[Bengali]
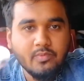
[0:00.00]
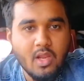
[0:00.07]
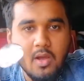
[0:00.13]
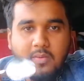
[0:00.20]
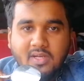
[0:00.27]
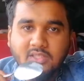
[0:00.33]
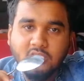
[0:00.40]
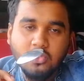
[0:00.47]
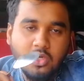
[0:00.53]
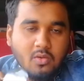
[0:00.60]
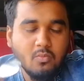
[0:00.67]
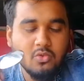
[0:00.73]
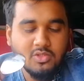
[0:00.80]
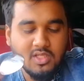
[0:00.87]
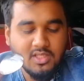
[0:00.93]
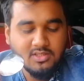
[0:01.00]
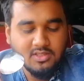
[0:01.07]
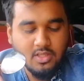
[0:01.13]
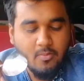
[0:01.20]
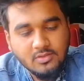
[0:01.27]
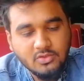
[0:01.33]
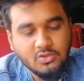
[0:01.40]
আমার কাছে অনেক মজা লাগছে
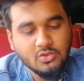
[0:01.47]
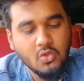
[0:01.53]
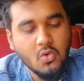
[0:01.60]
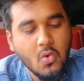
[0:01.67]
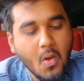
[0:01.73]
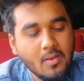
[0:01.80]
সো